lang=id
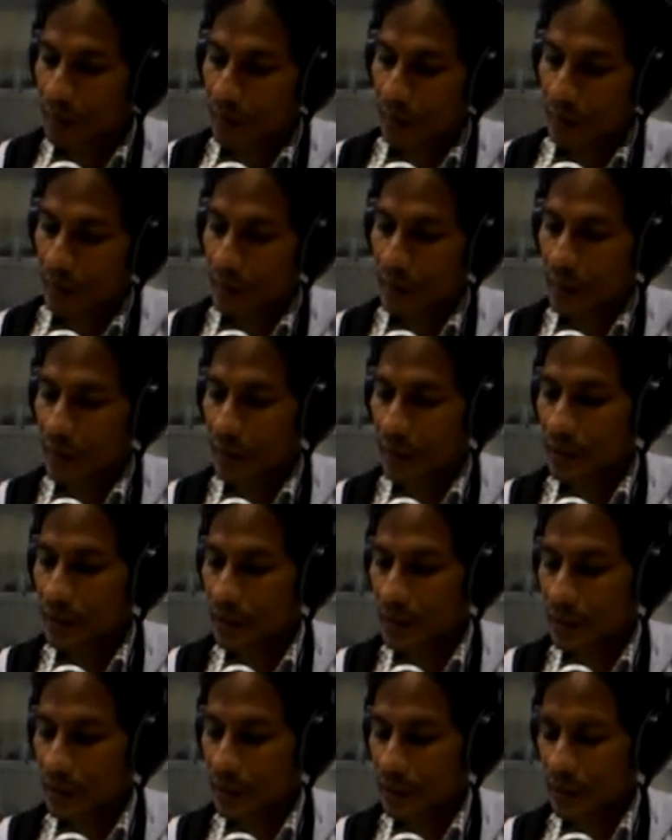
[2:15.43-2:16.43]
Jadi di
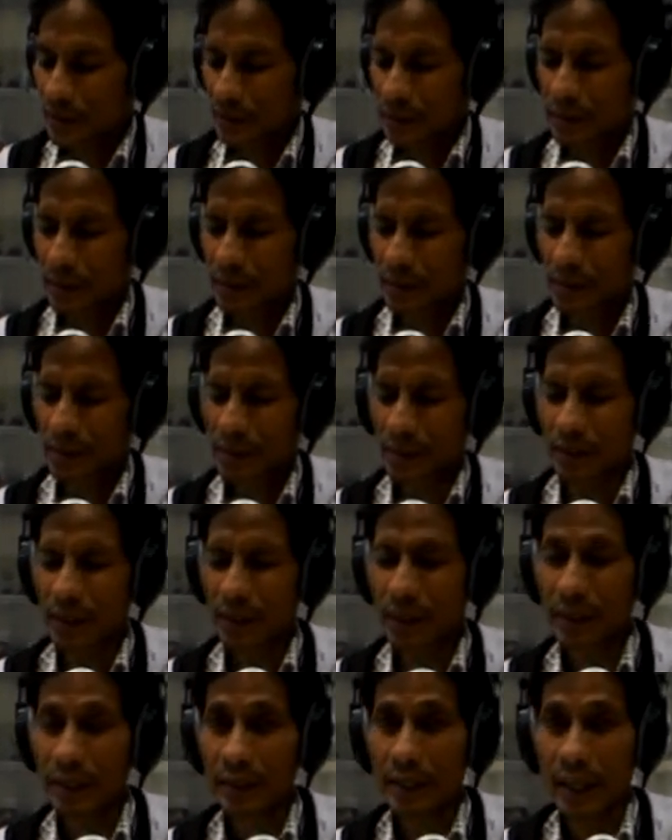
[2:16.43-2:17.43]
sini
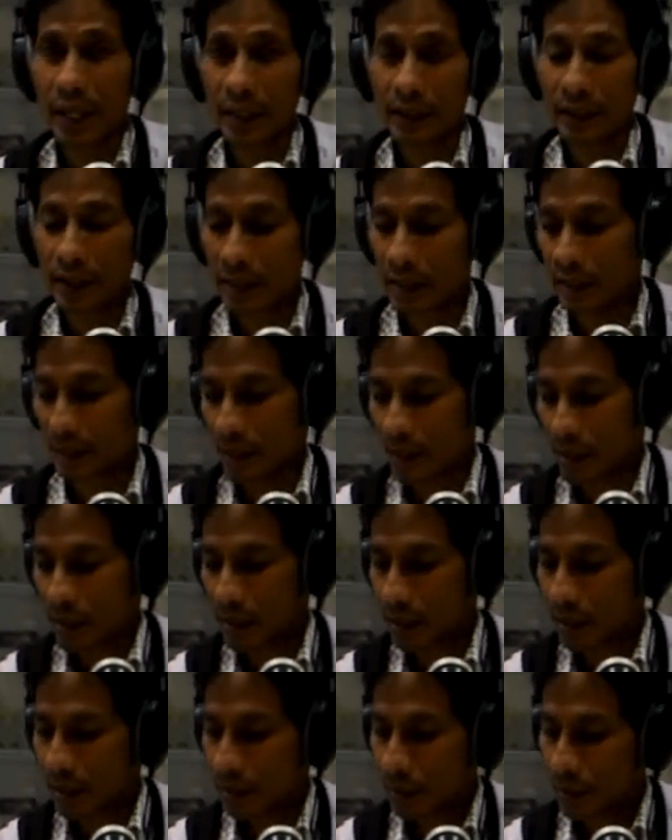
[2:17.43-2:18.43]
kelihatannya
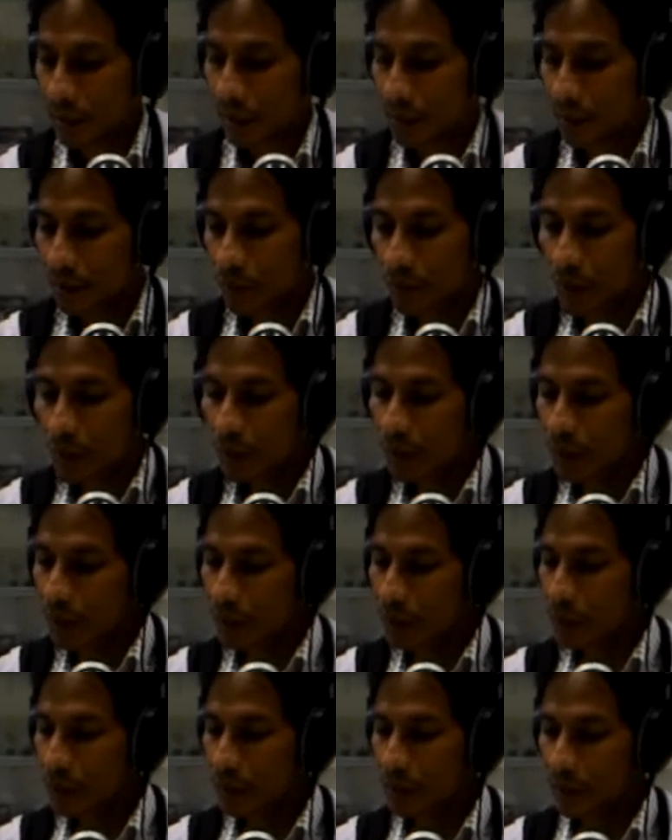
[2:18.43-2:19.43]

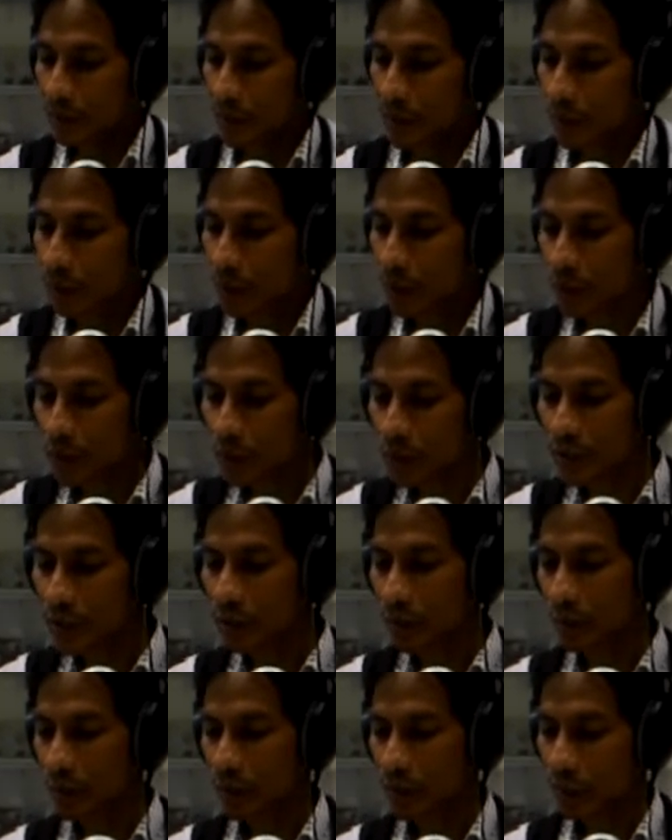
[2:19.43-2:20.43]
bahwa
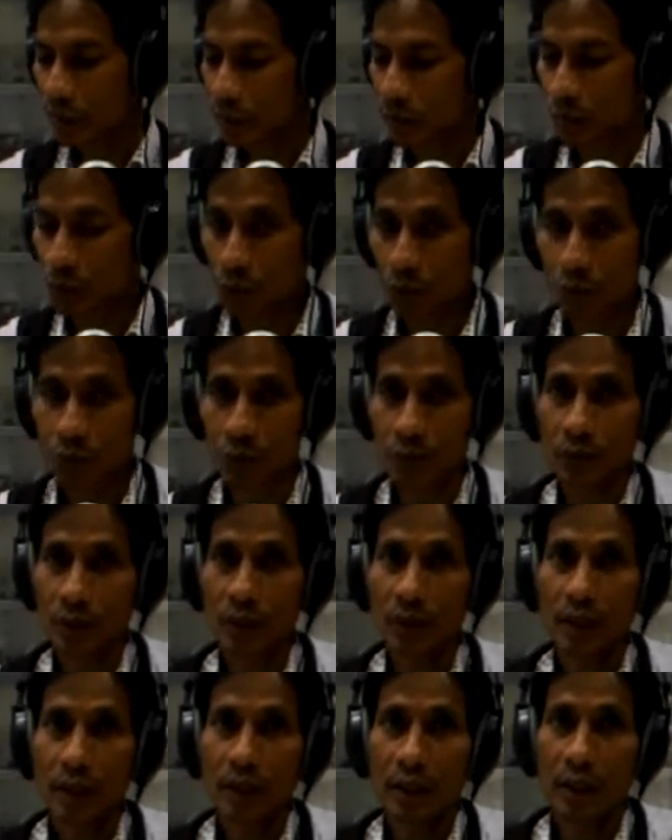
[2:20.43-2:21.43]
dipenuhi oleh Roh Kudus
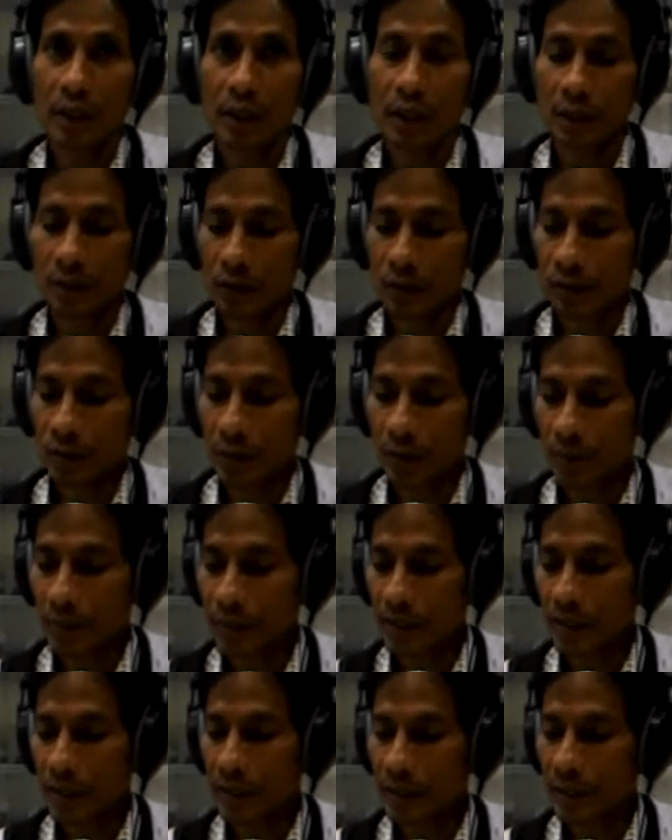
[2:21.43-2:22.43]
atau
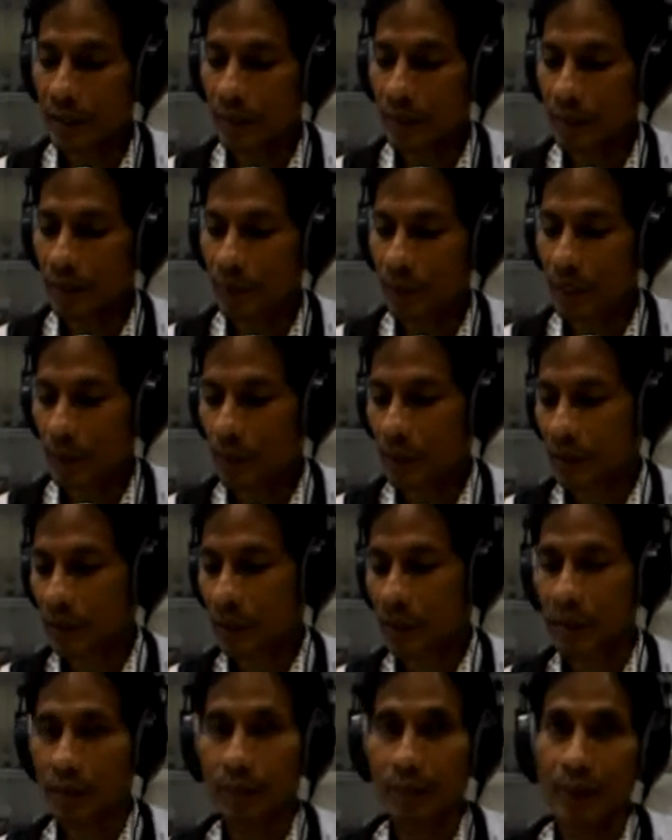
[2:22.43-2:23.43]
bagaimana kita
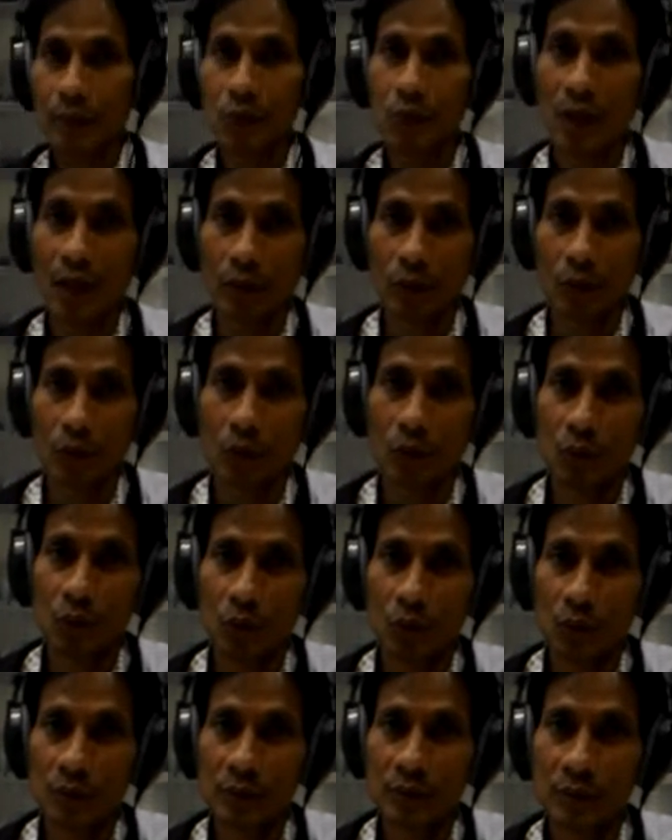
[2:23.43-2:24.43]
mendapatkan kepenuhan Roh
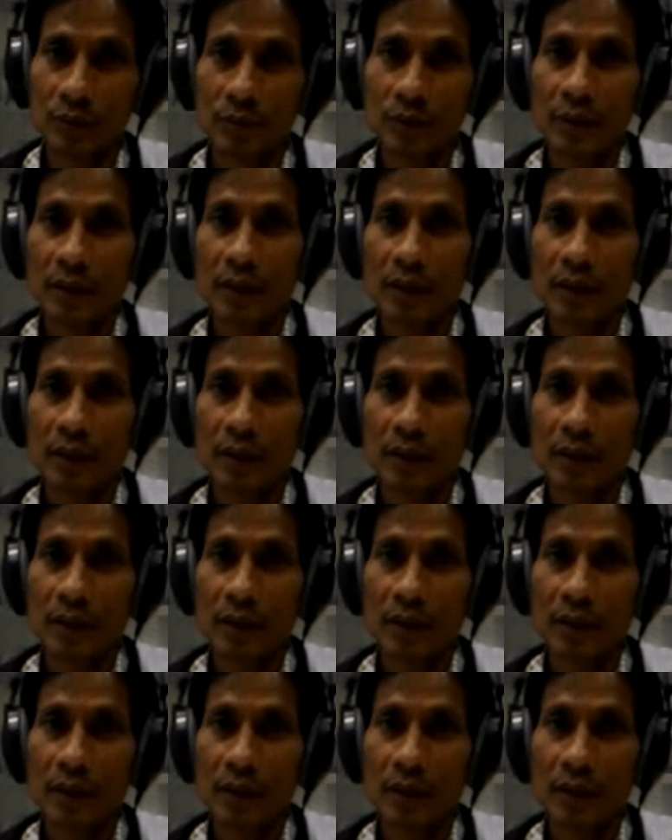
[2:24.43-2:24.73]
Kudus